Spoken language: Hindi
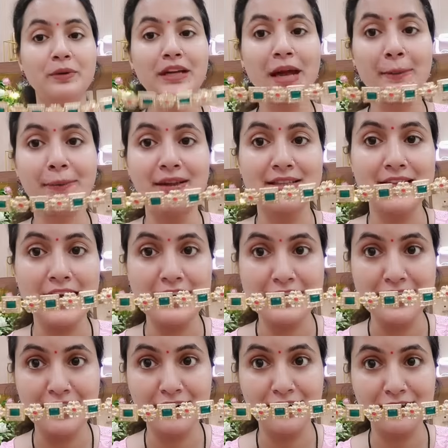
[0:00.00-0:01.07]
भी आपके साथ
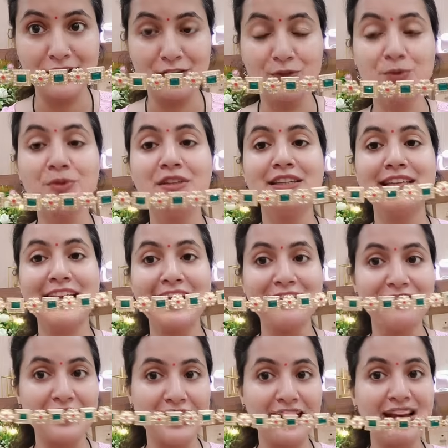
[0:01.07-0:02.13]
शेयर कर देती हूँ ये
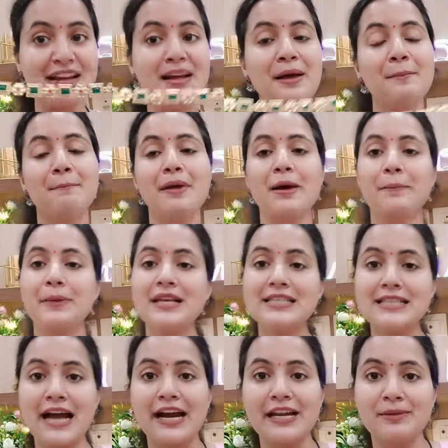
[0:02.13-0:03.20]
वाला मैं अपनी
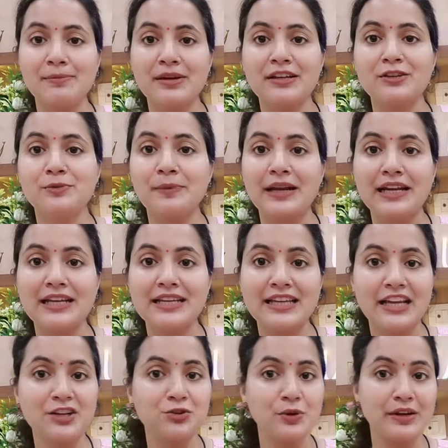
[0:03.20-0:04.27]
साड़ी में जो मैंने
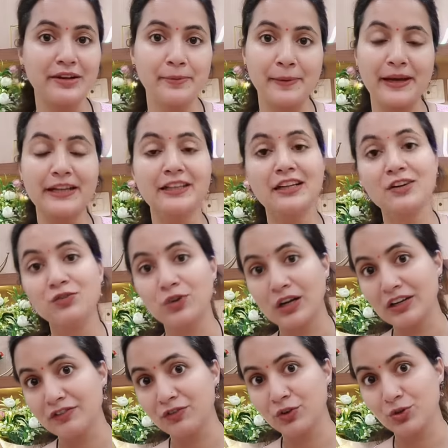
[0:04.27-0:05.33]
ये ज्वेलरी पहनी थी ना
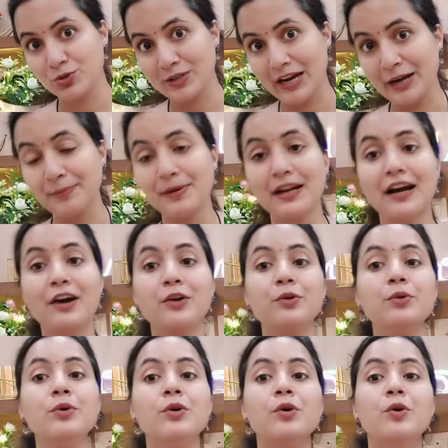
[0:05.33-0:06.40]
वाली फ़ोटो साइड में लगा रही हूँ
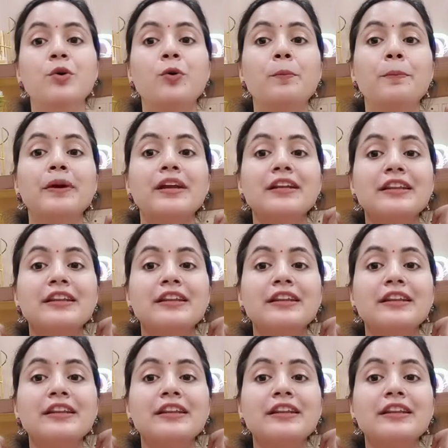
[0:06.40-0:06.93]
ऊपर की